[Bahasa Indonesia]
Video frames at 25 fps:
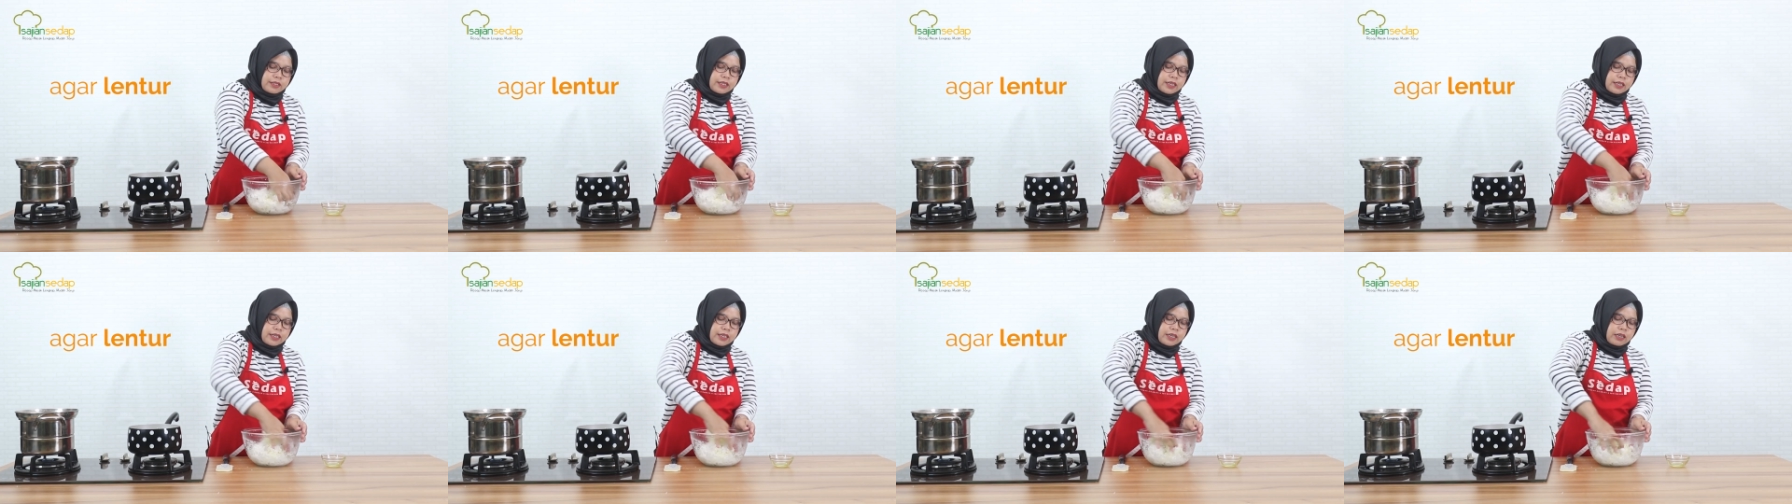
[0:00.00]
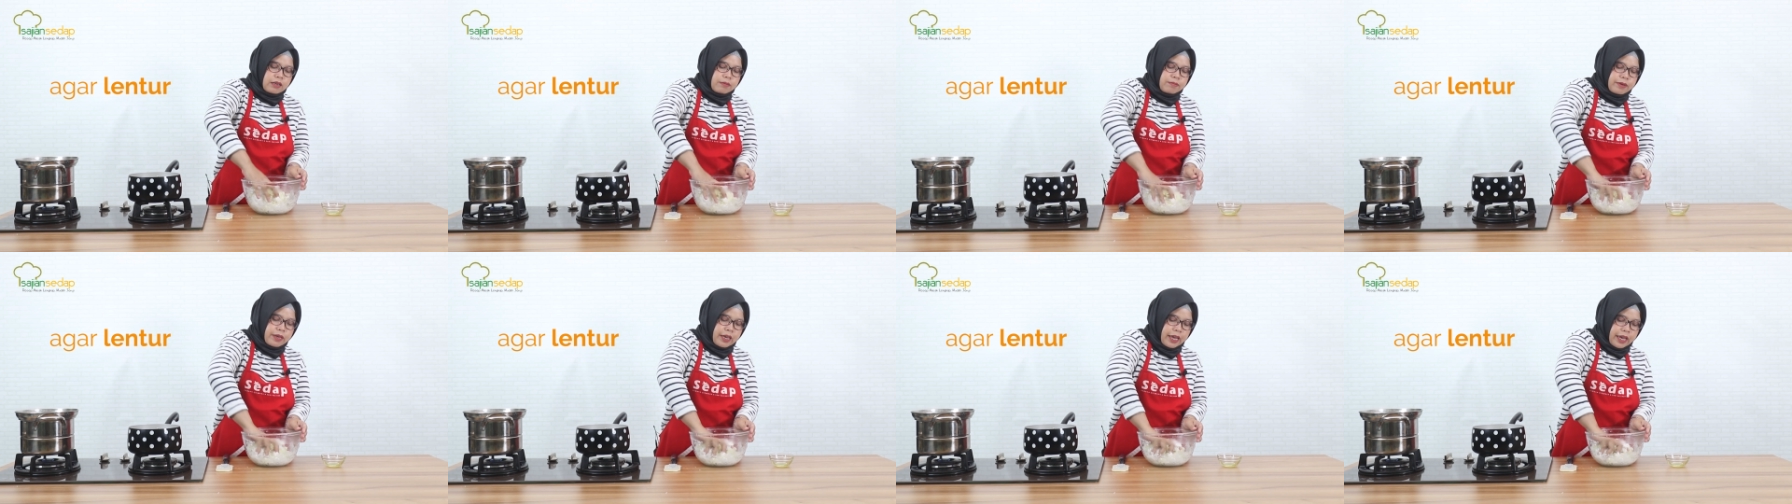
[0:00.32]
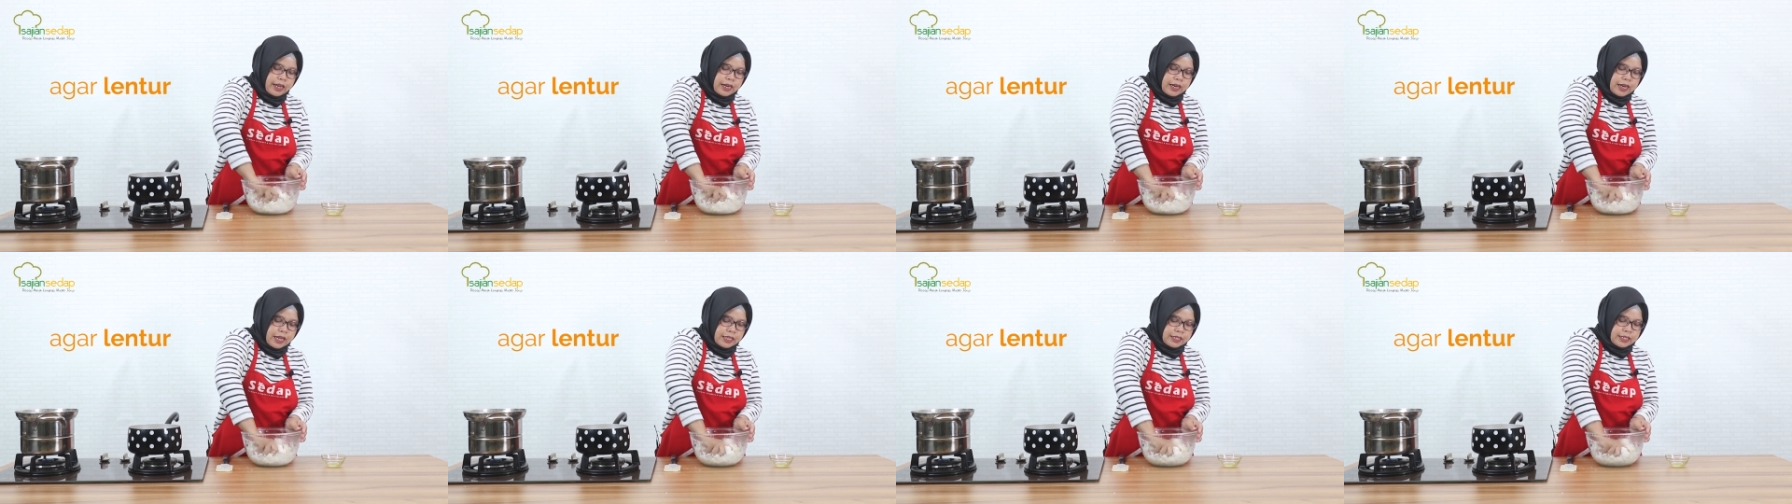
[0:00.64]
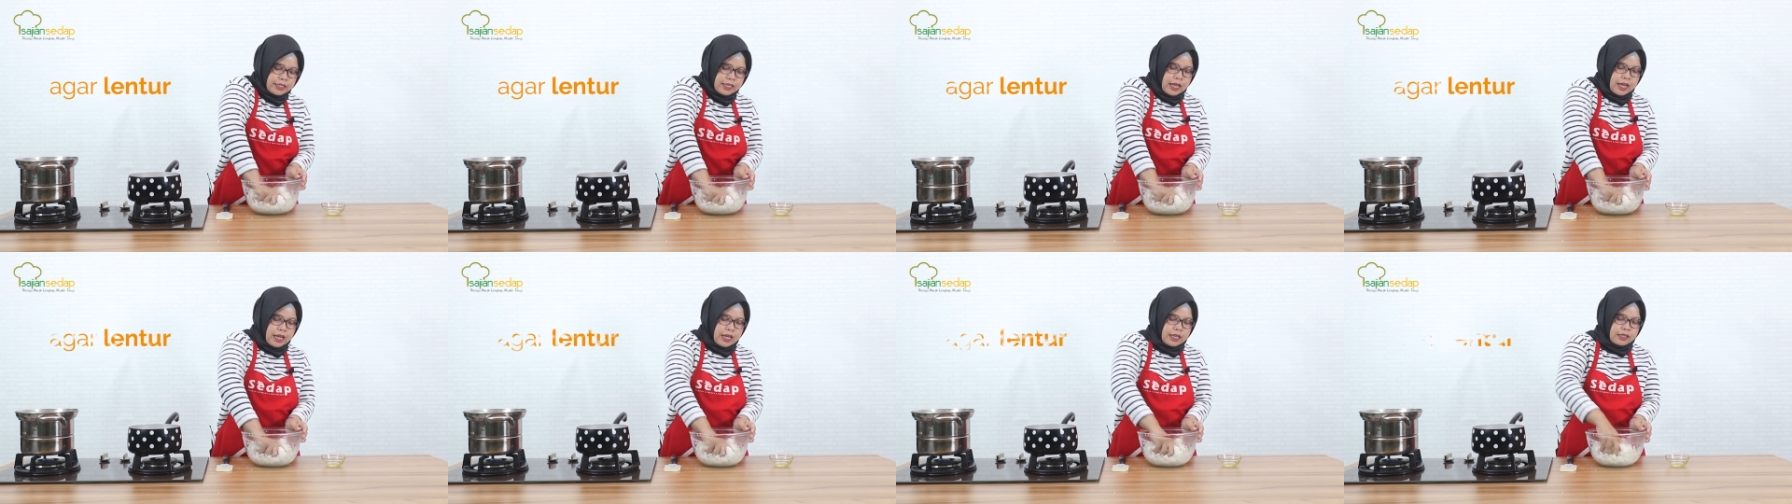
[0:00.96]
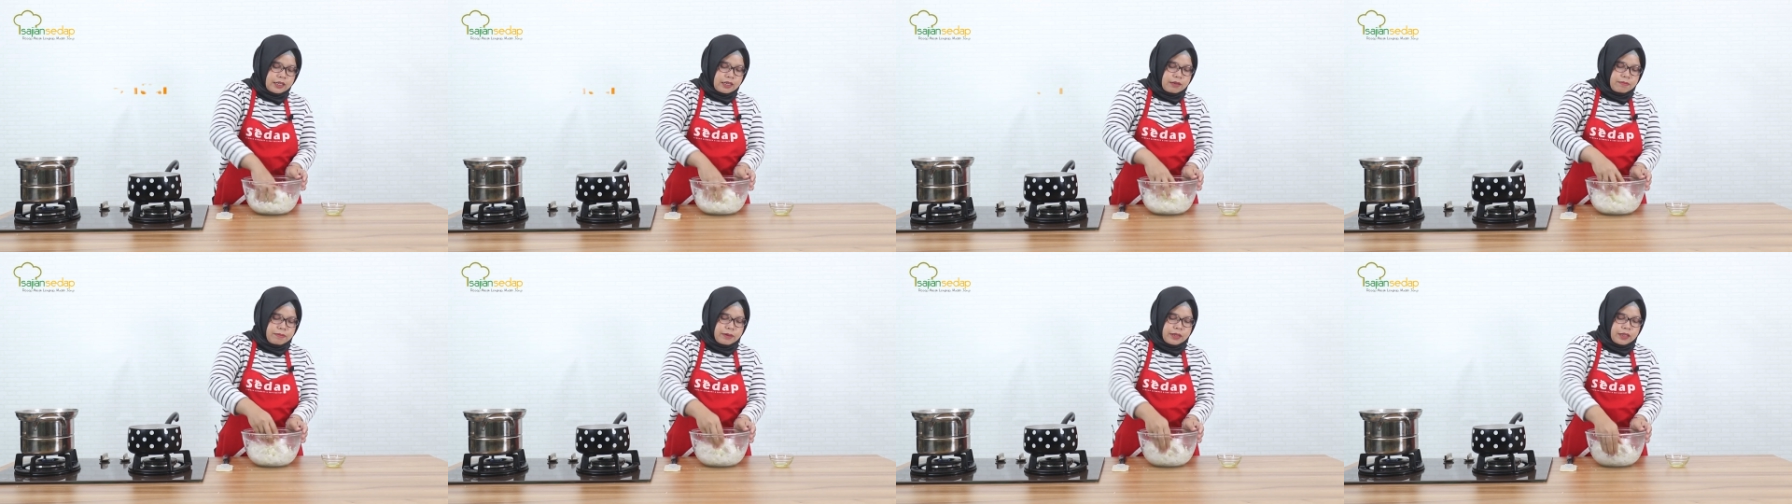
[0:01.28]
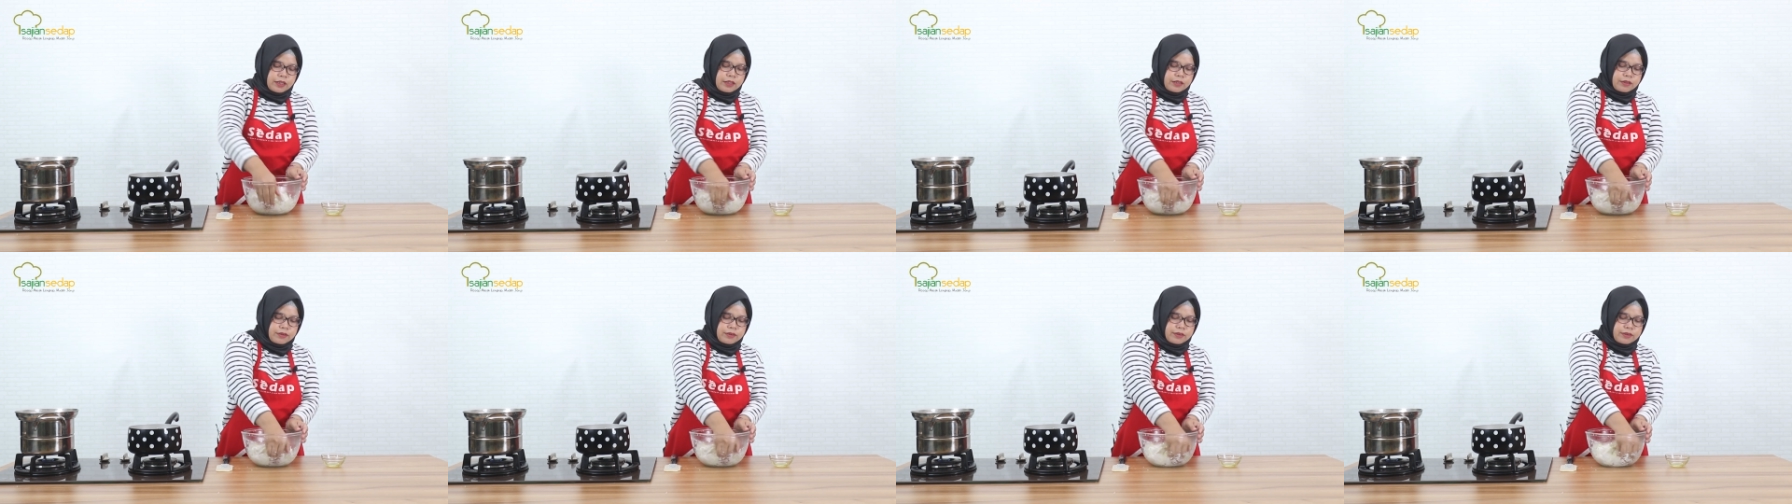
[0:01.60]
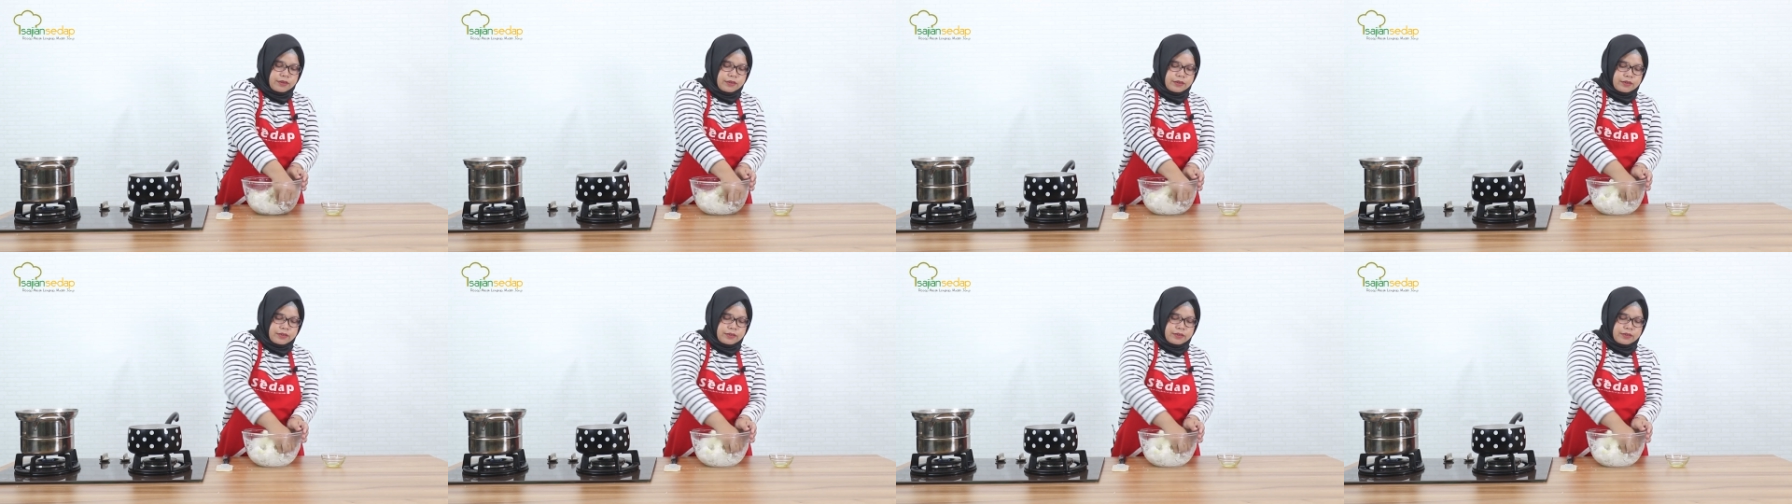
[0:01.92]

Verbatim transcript: Jadi lebih enak saat dibentuk.